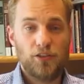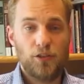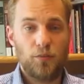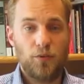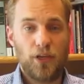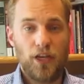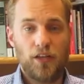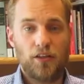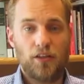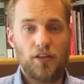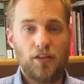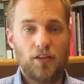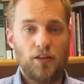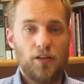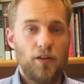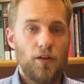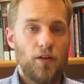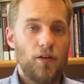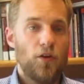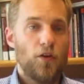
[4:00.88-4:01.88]
Objekte
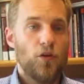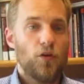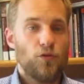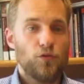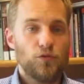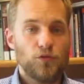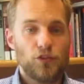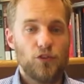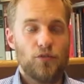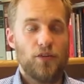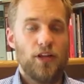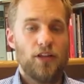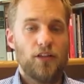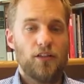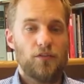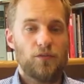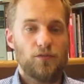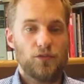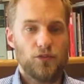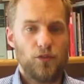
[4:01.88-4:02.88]
und so
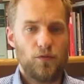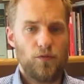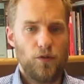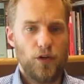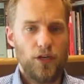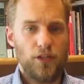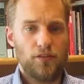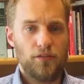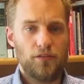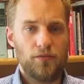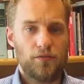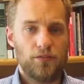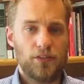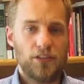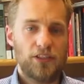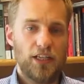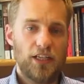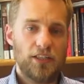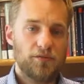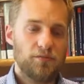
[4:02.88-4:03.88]
weiter und so fort.
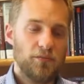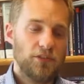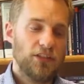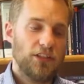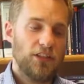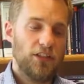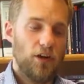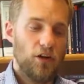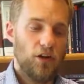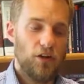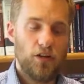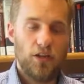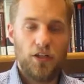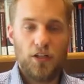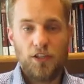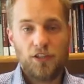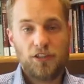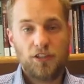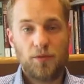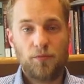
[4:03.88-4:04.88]
Das heißt, man sieht auch,
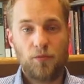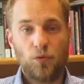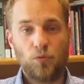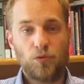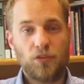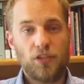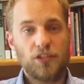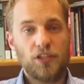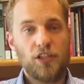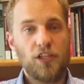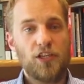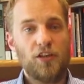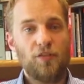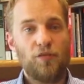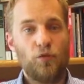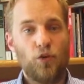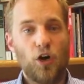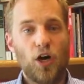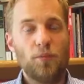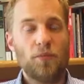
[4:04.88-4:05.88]
es gibt unterschiedliche
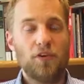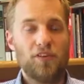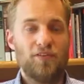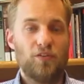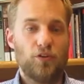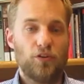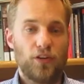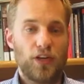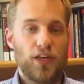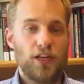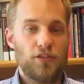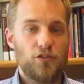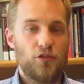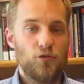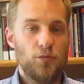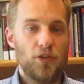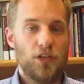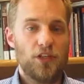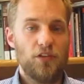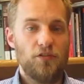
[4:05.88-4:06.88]
Formen von
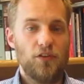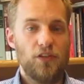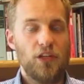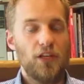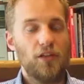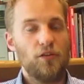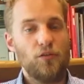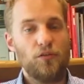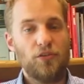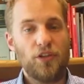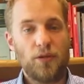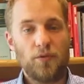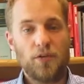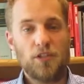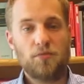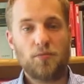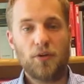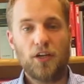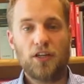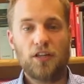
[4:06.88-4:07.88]
Rechtssubjektivität und
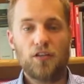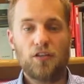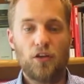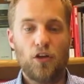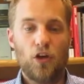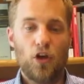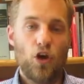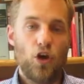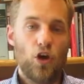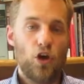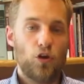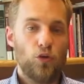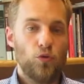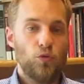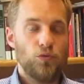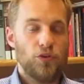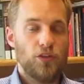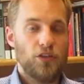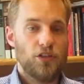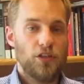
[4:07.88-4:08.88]
dementsprechend auch
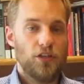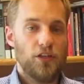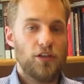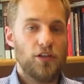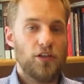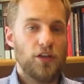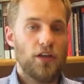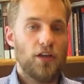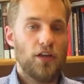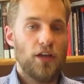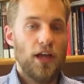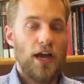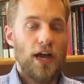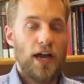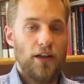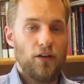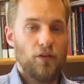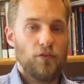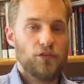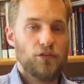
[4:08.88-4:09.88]
unterschiedliche
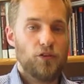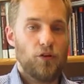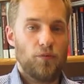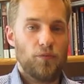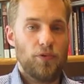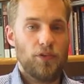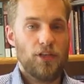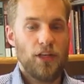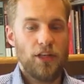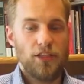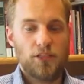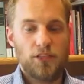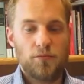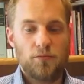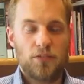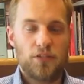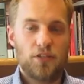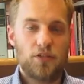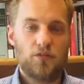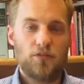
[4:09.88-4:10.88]
Handlungskompetenzen
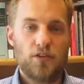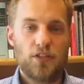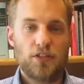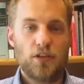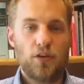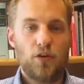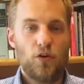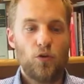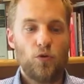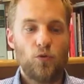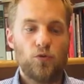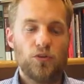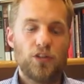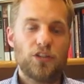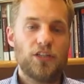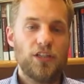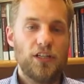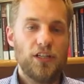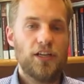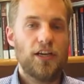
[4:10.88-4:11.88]
bzw.
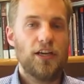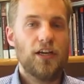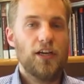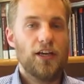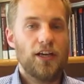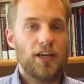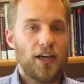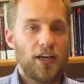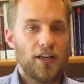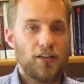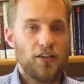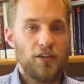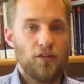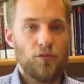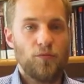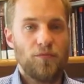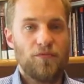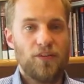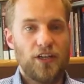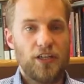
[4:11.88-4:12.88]
unterschiedliche Rechte
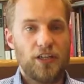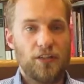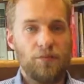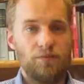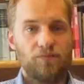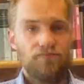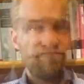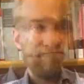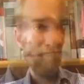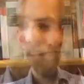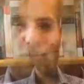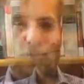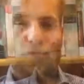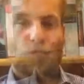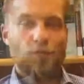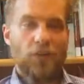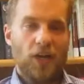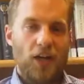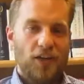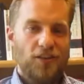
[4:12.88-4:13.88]
und Pflichten.
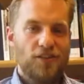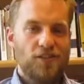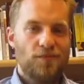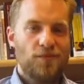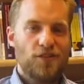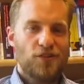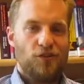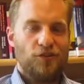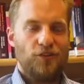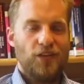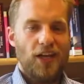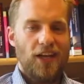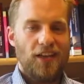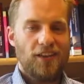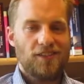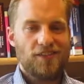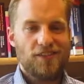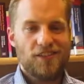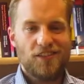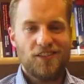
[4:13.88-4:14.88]
Aufgrund all dieser
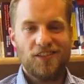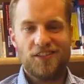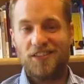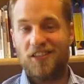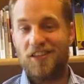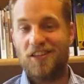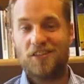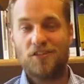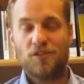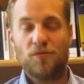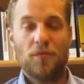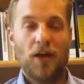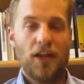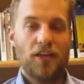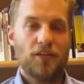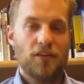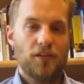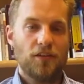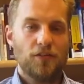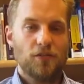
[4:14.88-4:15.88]
Besonderheiten sind so
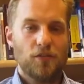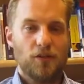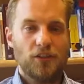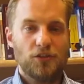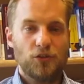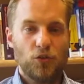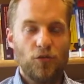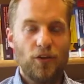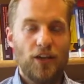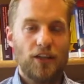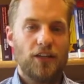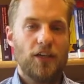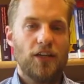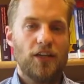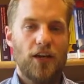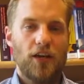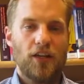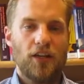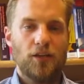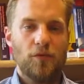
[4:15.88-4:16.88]
manche sogar so weit
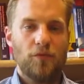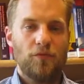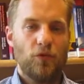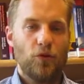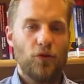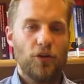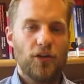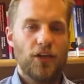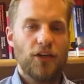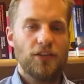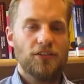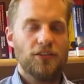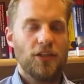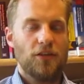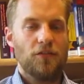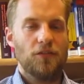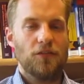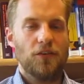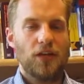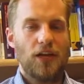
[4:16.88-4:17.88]
gegangen, im Völkerrecht
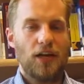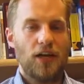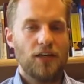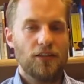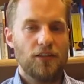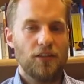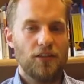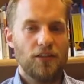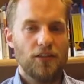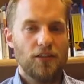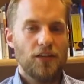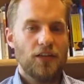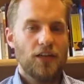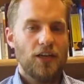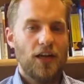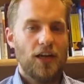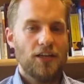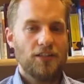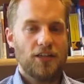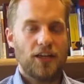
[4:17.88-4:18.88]
seinen Charakter
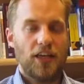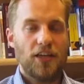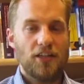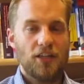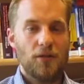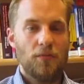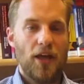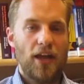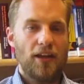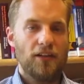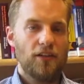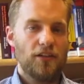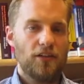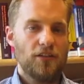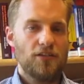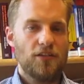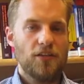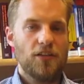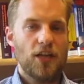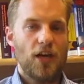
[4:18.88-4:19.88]
als Recht im eigentlichen
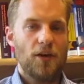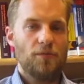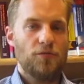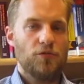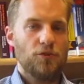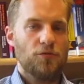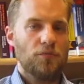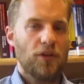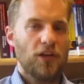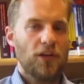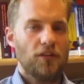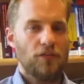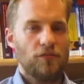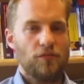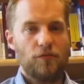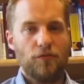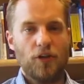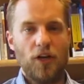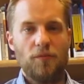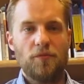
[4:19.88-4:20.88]
Sinne abzusprechen.
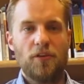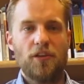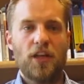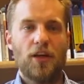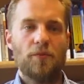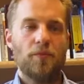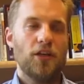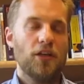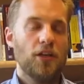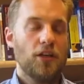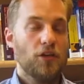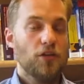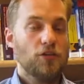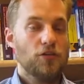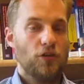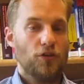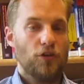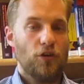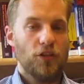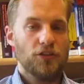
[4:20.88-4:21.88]
Vor allem der Name
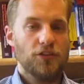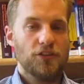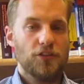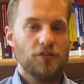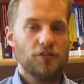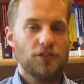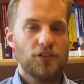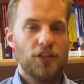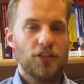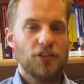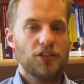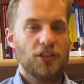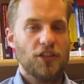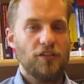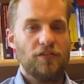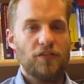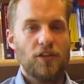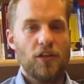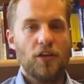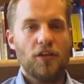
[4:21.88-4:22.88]
John Austin und seine
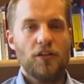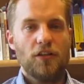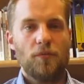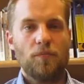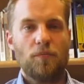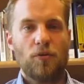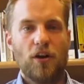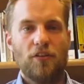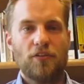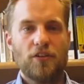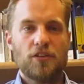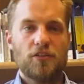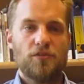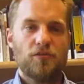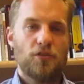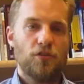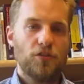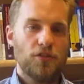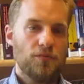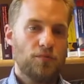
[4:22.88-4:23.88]
Schrift The Province of
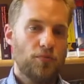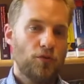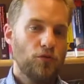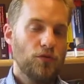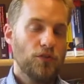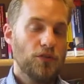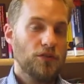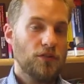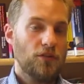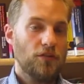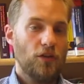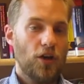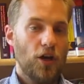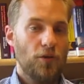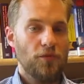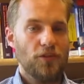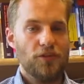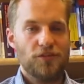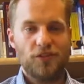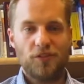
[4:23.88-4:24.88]
Jurisprudence
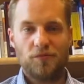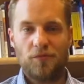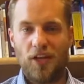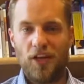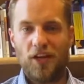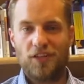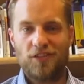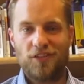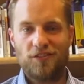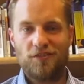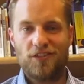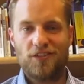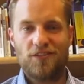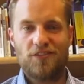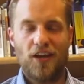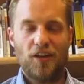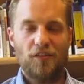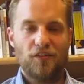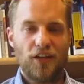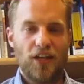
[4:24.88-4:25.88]
Determined aus dem Jahr
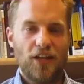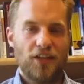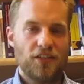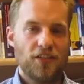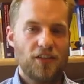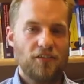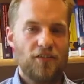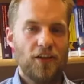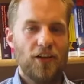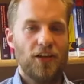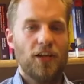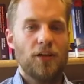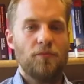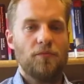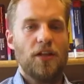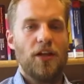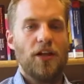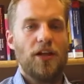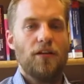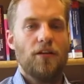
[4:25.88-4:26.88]
1832 fällt einem
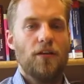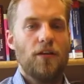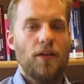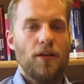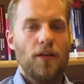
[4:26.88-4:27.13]
da ein.